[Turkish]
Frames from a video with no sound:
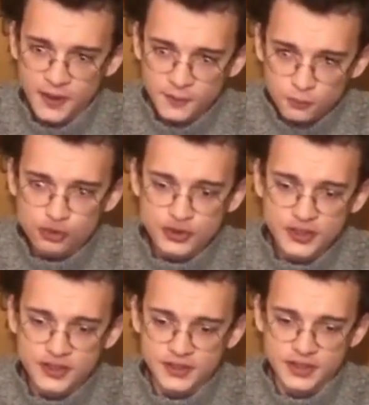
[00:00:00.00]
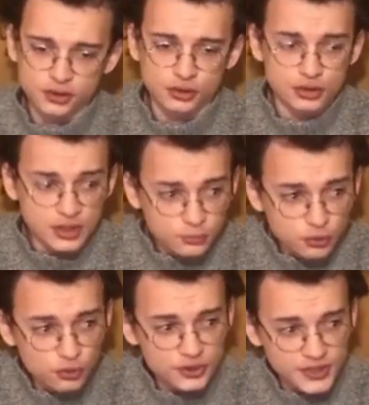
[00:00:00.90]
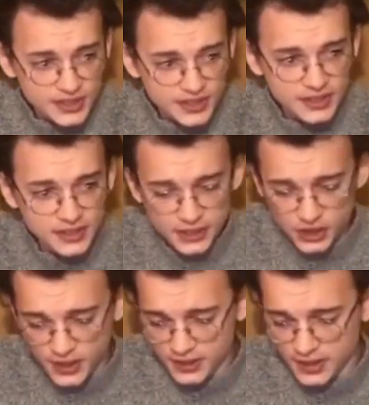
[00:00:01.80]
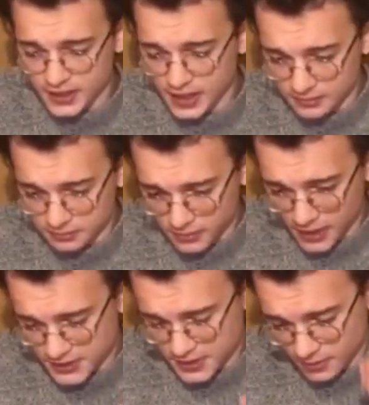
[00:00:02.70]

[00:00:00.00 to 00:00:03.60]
Bunun sıkıntısını yaşıyoruz ki bu sıkıntıyı yaşayanlar yani Marksizme